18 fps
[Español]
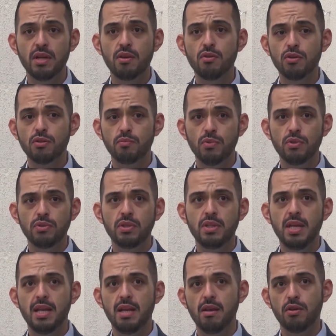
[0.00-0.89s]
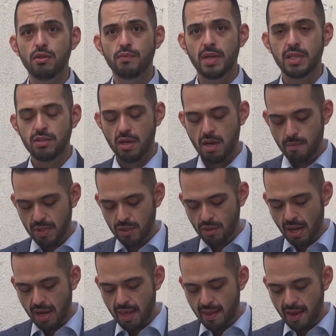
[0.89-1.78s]
de Cosmos y los
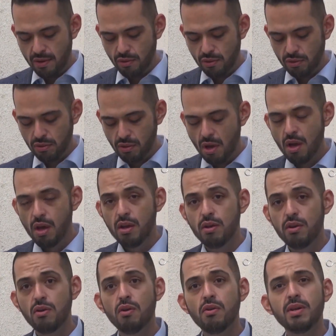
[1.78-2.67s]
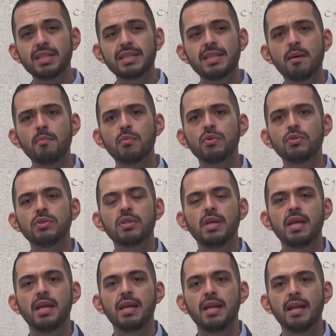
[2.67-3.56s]
fraccionamientos aledaños no
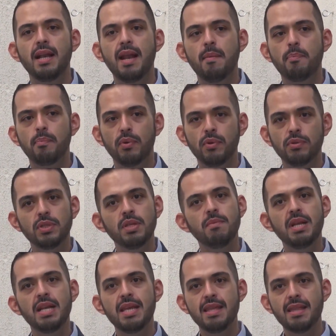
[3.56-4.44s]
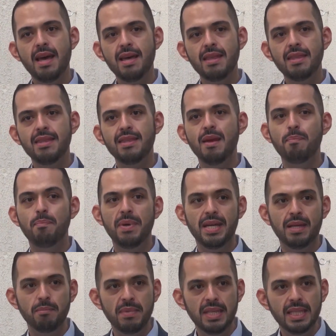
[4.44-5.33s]
estamos en la posibilidad de
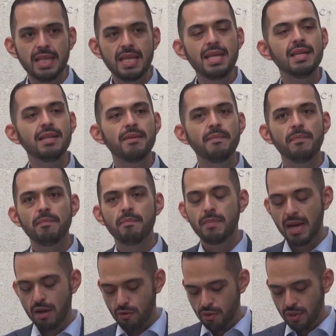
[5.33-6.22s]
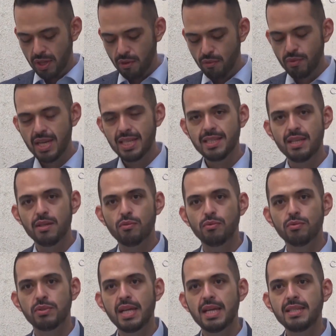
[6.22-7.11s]
permitir bajo ninguna
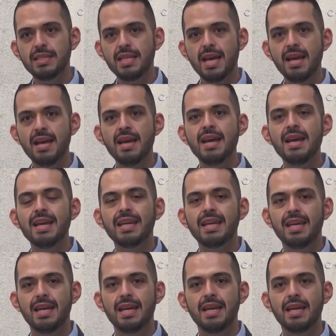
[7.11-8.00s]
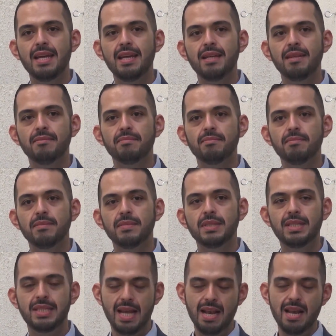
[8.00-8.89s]
circunstancia que
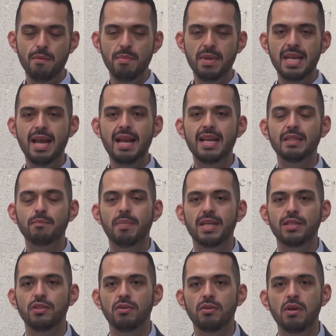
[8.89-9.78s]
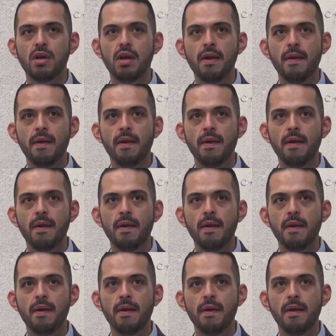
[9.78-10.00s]
se elimine el espacio.